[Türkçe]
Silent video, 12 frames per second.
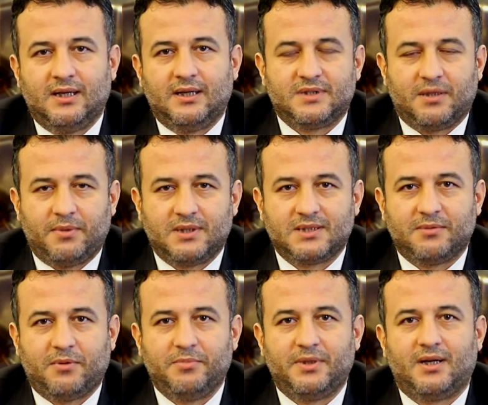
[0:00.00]
zaman
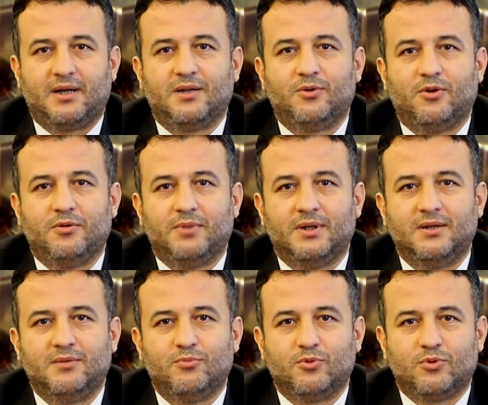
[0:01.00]
zaman bir arada olmanın
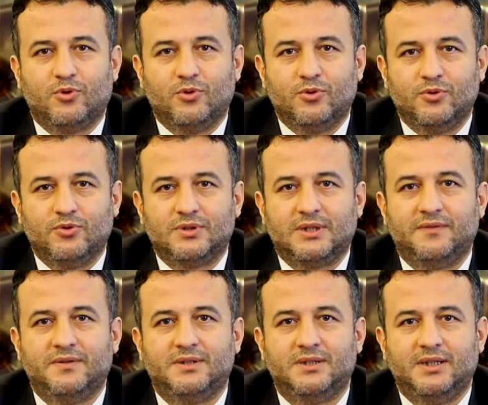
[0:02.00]
mutluluğunu,
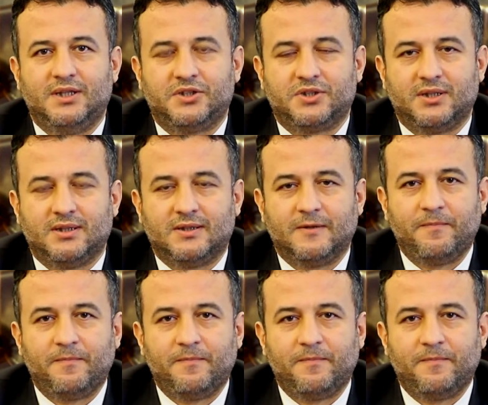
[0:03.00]
sevincini yaşadık.